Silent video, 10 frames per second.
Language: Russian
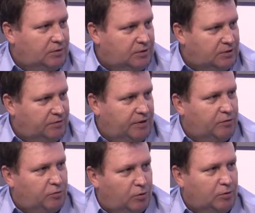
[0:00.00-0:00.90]

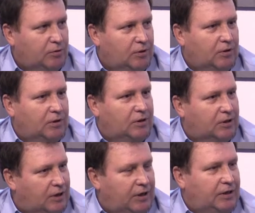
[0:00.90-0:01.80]
своего
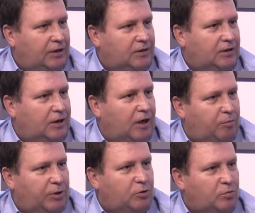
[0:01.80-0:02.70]
э, клиента,
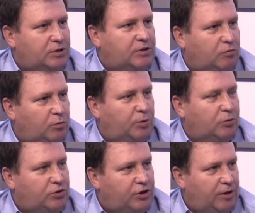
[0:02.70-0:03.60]
а потом с него
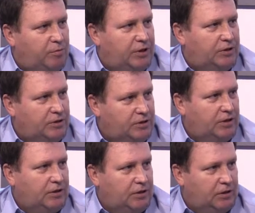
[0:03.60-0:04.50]
получаем эти
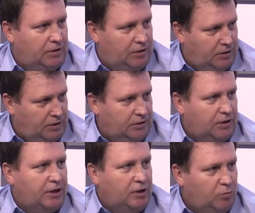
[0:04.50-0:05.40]
деньги. И
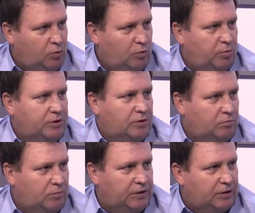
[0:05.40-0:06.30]
таким
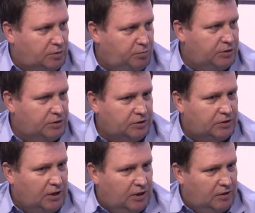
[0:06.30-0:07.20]
образом этот
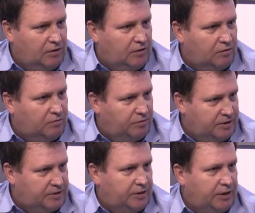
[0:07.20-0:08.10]
бизнес э,
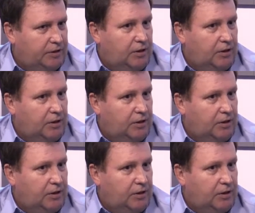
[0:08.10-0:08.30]
выстроен.